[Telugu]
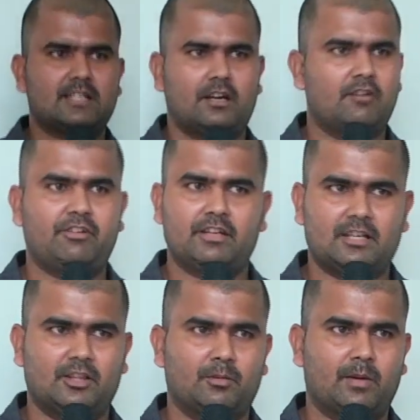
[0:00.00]
సిక్స్ అండ్ హాఫ్
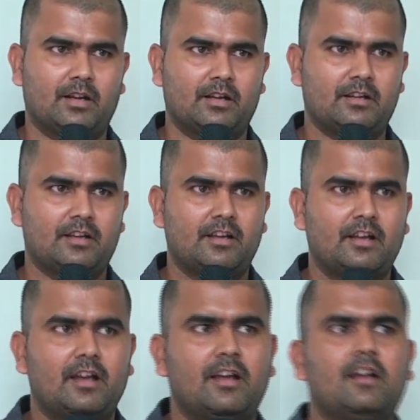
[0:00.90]
ఇయర్స్ అయిందనమాట
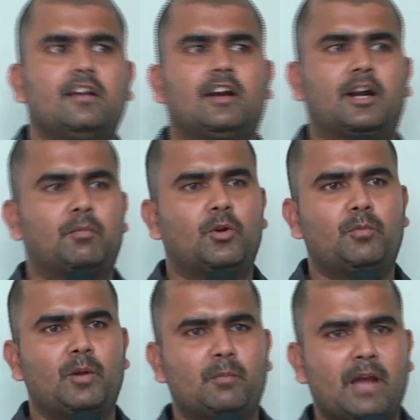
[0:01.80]

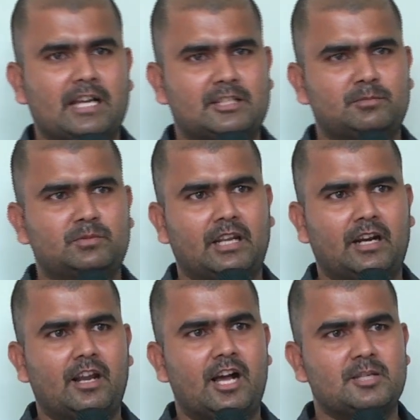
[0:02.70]
కడపలో మేము మ్యాక్సిమం
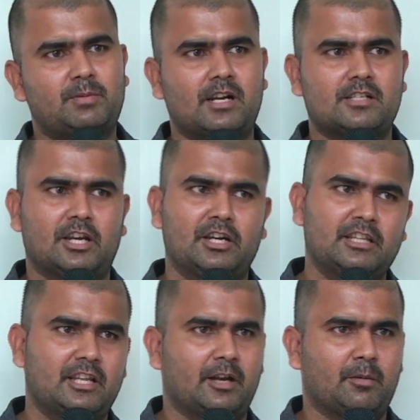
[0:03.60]
తిరగని హాస్పిటల్స్
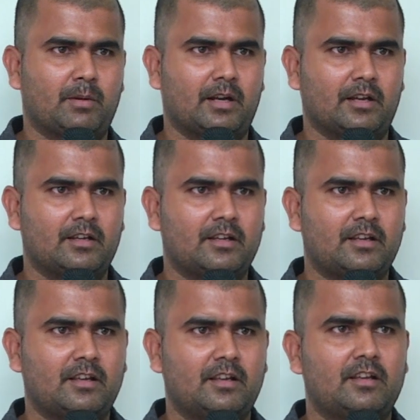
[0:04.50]
అన్నీ తిరిగామన్నమాట
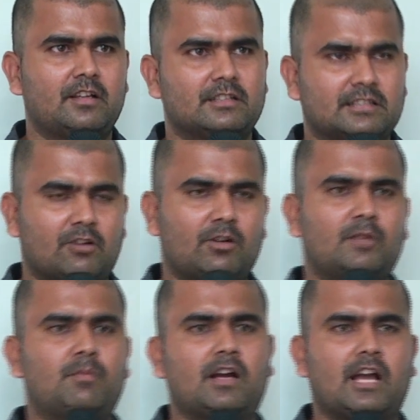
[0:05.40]

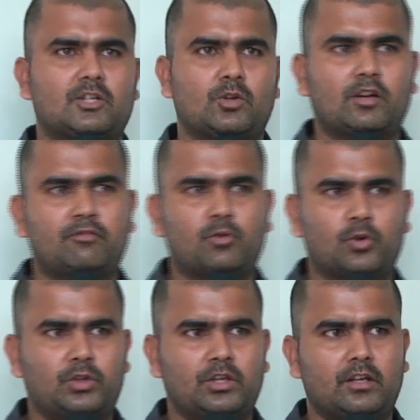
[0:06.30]
తర్వాత మాకు యాక్చువల్గా
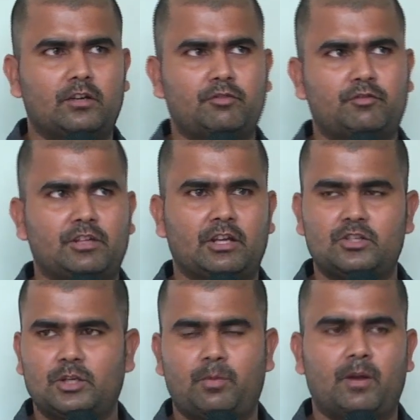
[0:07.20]
ఫోర్త్ ఇయర్ ఫిఫ్త్
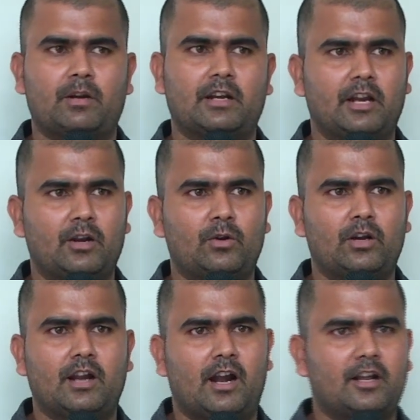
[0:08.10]
ఇయర్లో చెప్పారు అనమాట
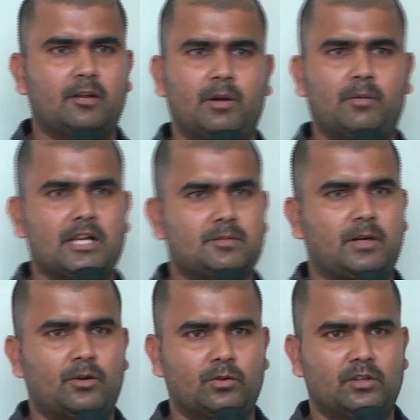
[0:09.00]
నెల్లూరులో ఇట్లా మేడం
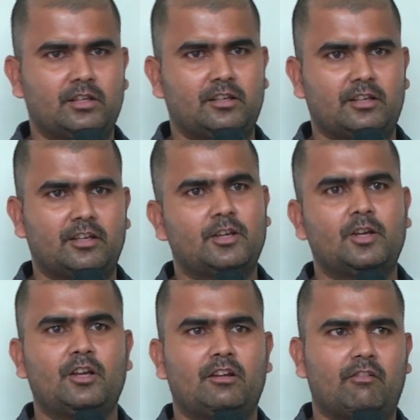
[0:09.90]
హాస్పిటల్ ఉంది
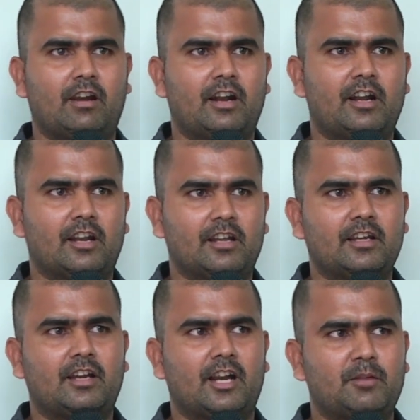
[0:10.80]
వెళ్ళండి అని
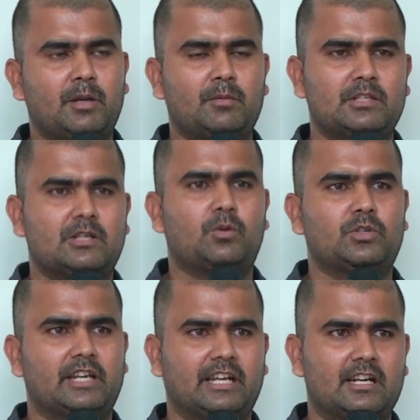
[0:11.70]
కానీ మేము చేసినా
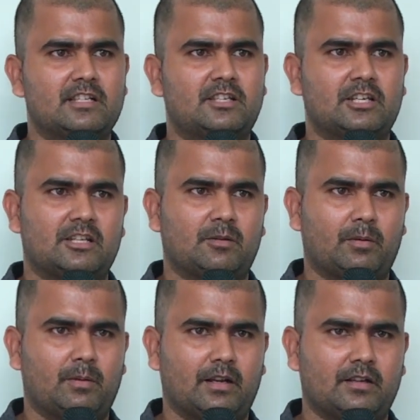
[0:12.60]
కొంచెం నెగ్లెన్స్ చేసినాం
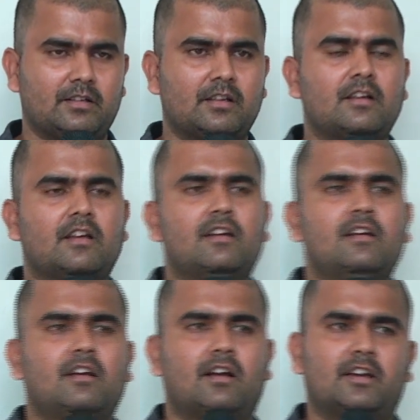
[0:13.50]
అనమాట
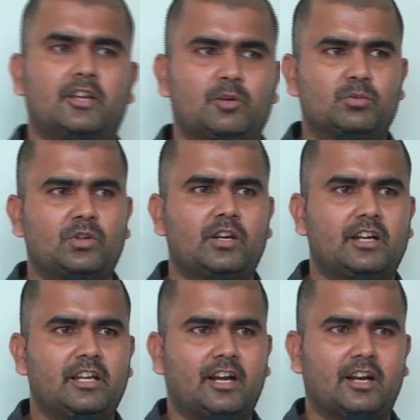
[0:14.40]
ఆ ఏముంది
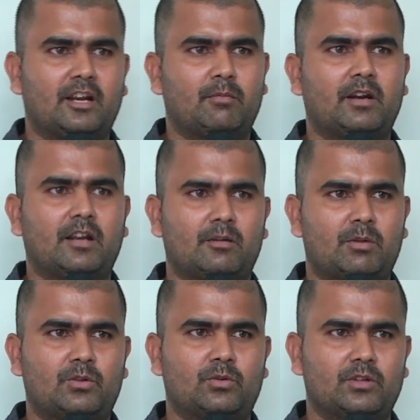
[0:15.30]
లేండి ఎక్కడ నిలబడి
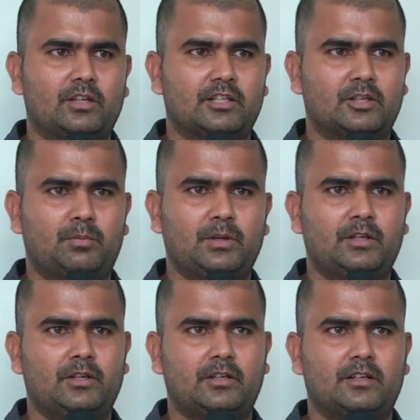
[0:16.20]
నిలబడుతుంది అని చెప్పి
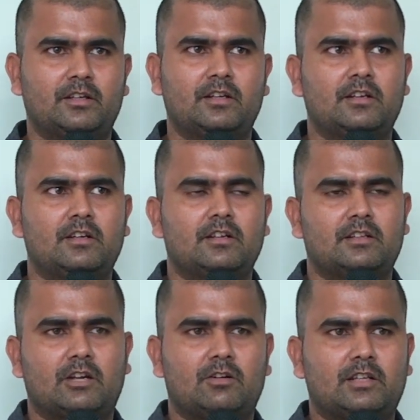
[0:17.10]

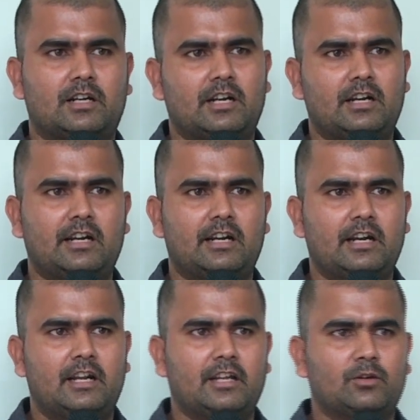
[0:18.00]
తర్వాత అట్లే లేట్
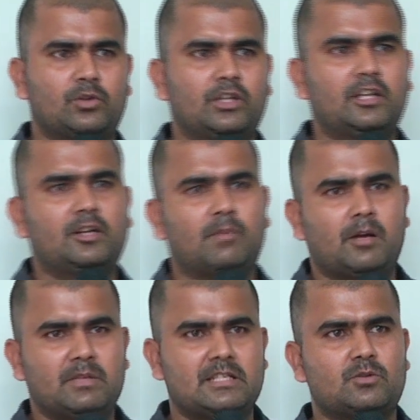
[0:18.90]
లేట్ అయ్యే కొద్దికి
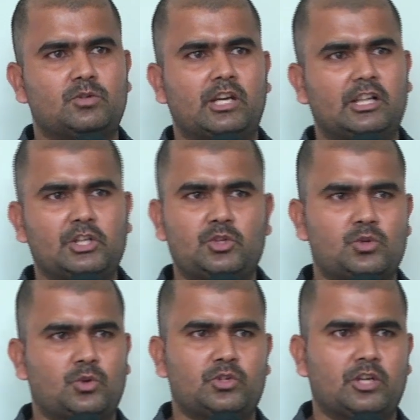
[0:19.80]
మా మిస్సెస్ కొంచెం హెల్త్
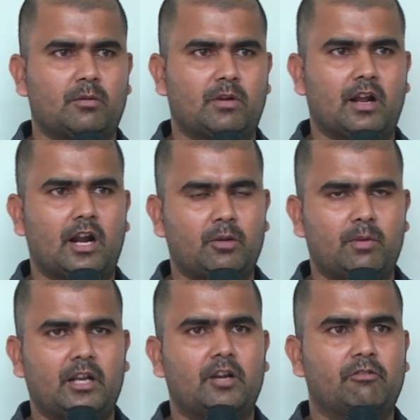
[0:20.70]
ఇష్యూస్ కూడా వచ్చాయన్నమాట
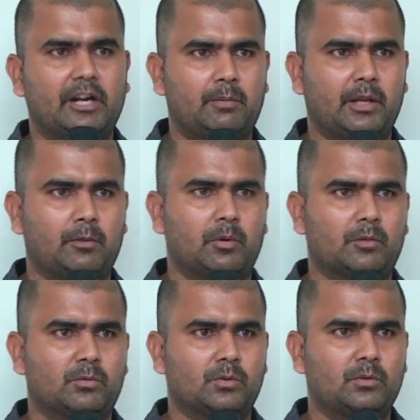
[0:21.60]
ఆటోమేటిక్గా వెయిట్
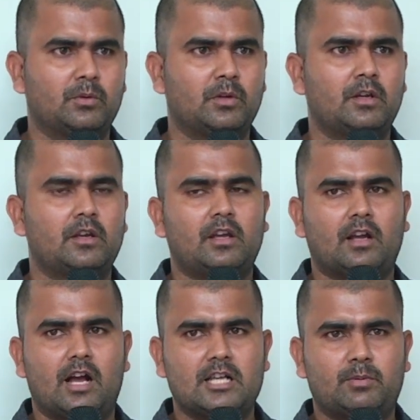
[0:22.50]
పెరిగిపోవడము
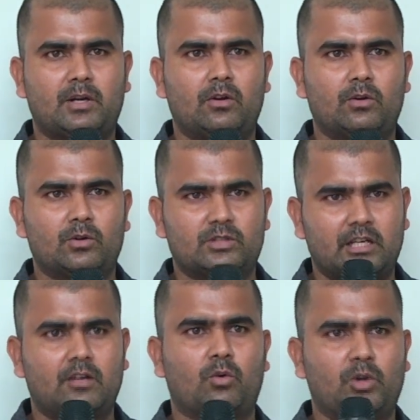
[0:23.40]
హాస్పిటల్లో
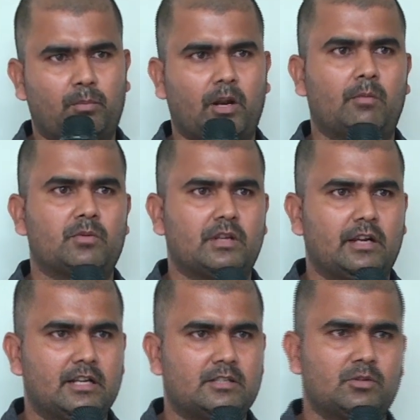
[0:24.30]
సరే కొన్ని ప్రాబ్లమ్స్
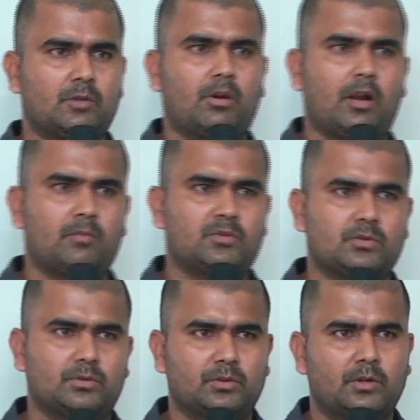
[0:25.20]
లేడీస్ సంబంధించిన
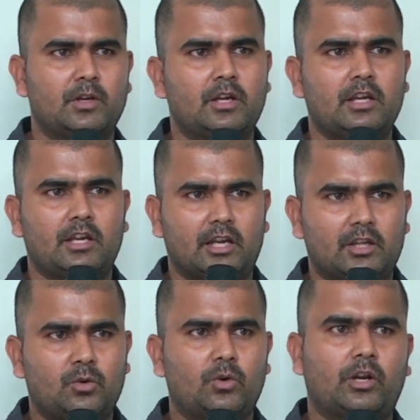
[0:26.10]
ప్రాబ్లమ్స్
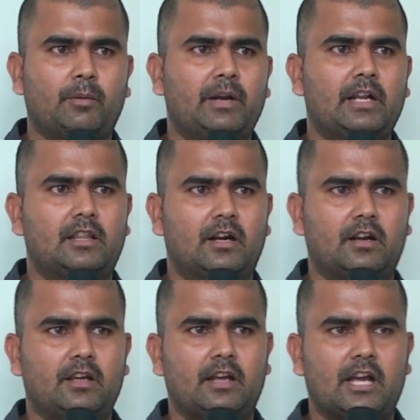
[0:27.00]
ఏదో ఒకటి రిపీట్ అవుతా
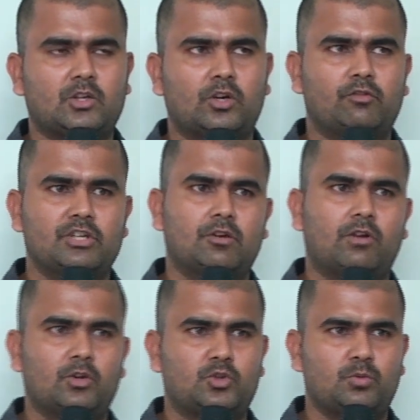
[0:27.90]
అంటే యాక్చువల్గా
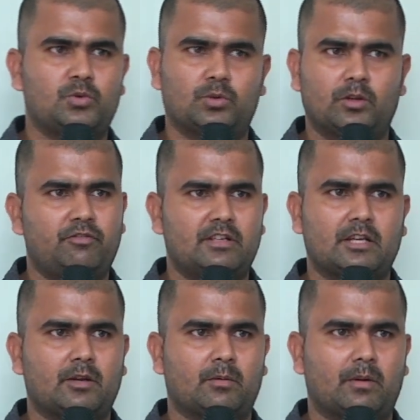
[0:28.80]
విజయవాడలో చూపించుకుందామని
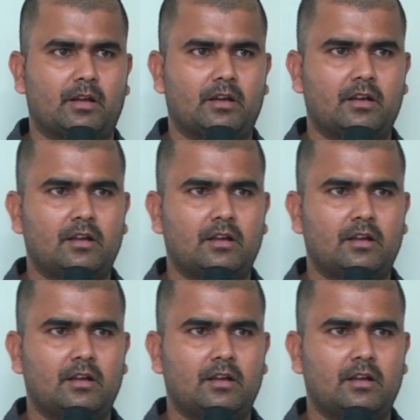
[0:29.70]
ఫిక్స్ అయ్యాను అనమాట